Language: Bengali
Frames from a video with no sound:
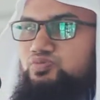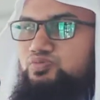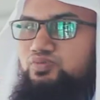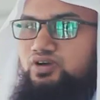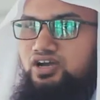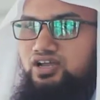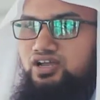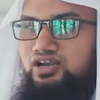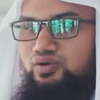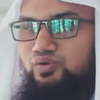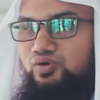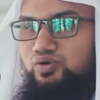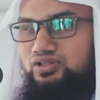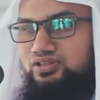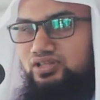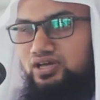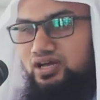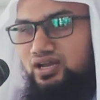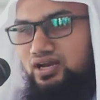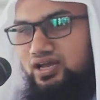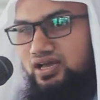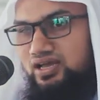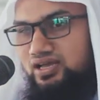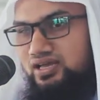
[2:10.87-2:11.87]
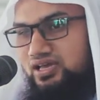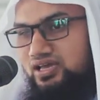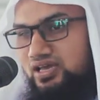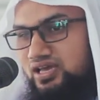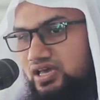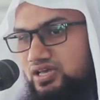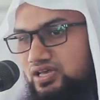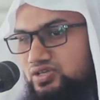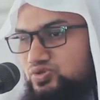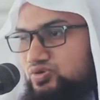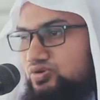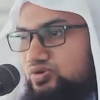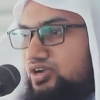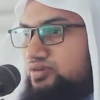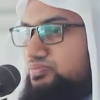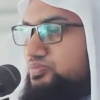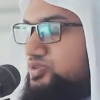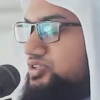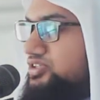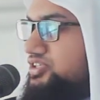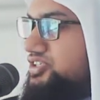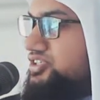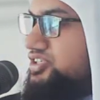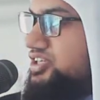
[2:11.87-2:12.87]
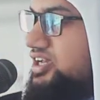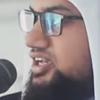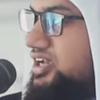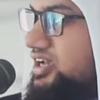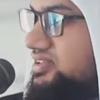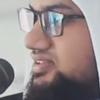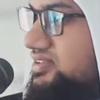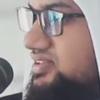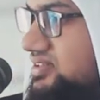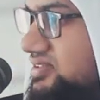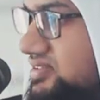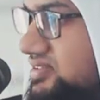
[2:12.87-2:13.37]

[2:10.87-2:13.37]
সুবহানাহু তাআলা এই সুরার মধ্যে শিক্ষা দিয়ে